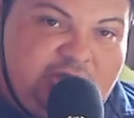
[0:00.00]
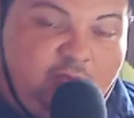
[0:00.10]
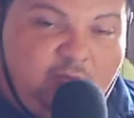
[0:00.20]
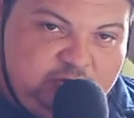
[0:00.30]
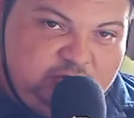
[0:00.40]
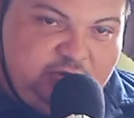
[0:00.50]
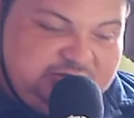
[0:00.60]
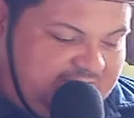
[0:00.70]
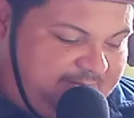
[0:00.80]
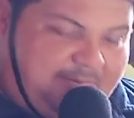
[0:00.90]
tem um motor
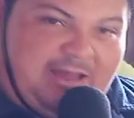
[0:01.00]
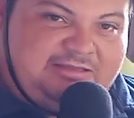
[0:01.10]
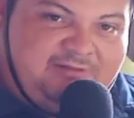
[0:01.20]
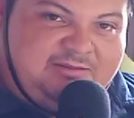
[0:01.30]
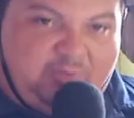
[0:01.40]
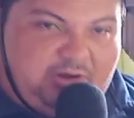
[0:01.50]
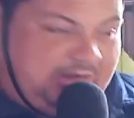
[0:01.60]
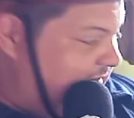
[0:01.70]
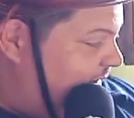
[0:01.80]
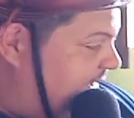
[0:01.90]
que você aperta, vai embora.
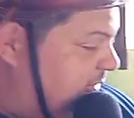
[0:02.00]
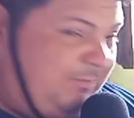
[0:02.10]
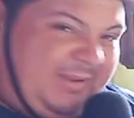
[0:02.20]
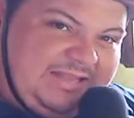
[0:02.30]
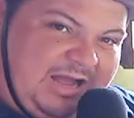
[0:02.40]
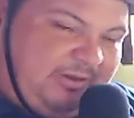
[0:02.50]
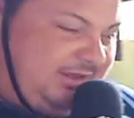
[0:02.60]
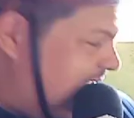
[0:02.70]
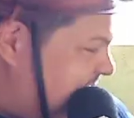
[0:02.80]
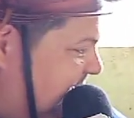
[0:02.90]
Aqui no pedal,
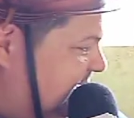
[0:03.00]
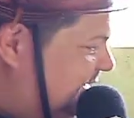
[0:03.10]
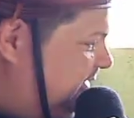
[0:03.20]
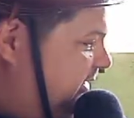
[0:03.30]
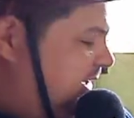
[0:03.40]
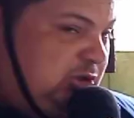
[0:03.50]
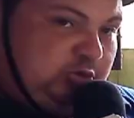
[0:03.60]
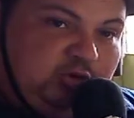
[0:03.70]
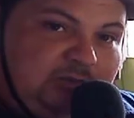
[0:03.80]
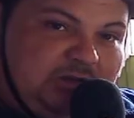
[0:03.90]
aqui é antiga.
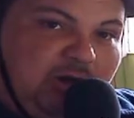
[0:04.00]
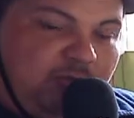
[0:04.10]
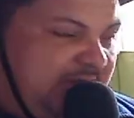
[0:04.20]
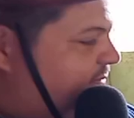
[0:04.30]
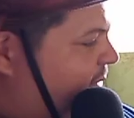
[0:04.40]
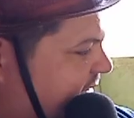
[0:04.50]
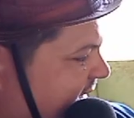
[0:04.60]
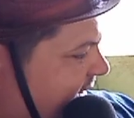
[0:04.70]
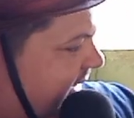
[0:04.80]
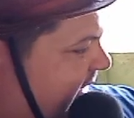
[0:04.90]
Tudo manualmente,
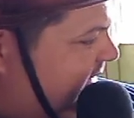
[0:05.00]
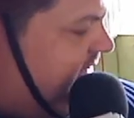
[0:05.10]
bota a linha,